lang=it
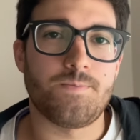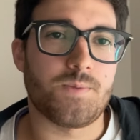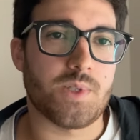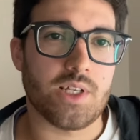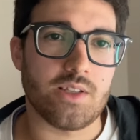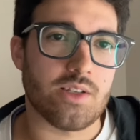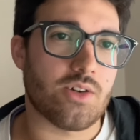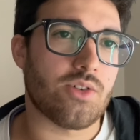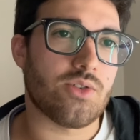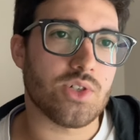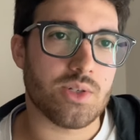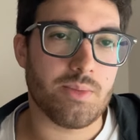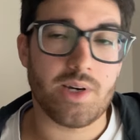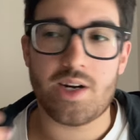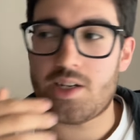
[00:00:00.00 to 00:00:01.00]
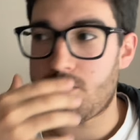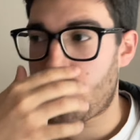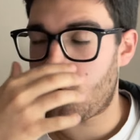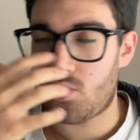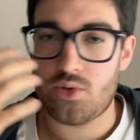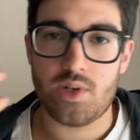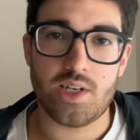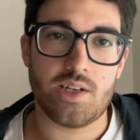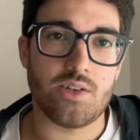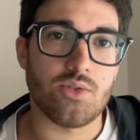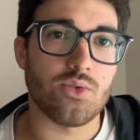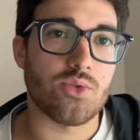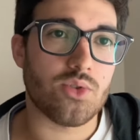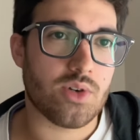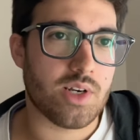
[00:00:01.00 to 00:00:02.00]
tante cose magari possono anche
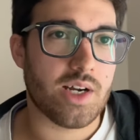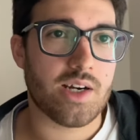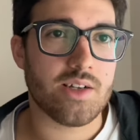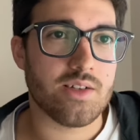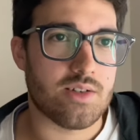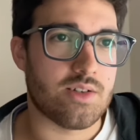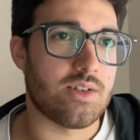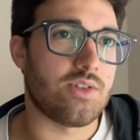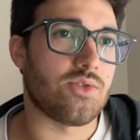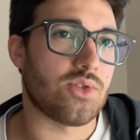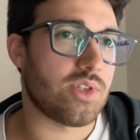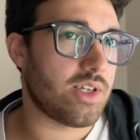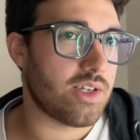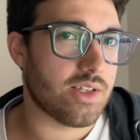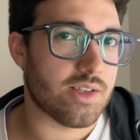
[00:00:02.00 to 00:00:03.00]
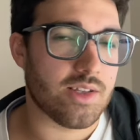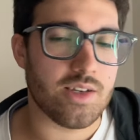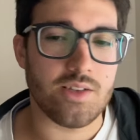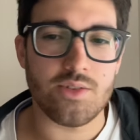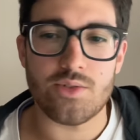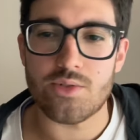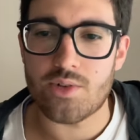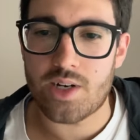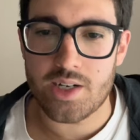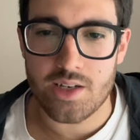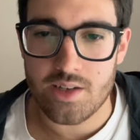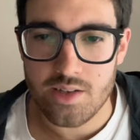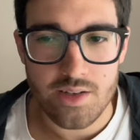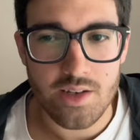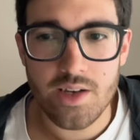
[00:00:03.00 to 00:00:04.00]
non tornare se non stai attento
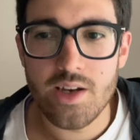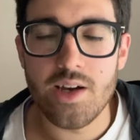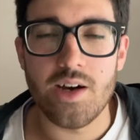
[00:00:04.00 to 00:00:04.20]
anche eh,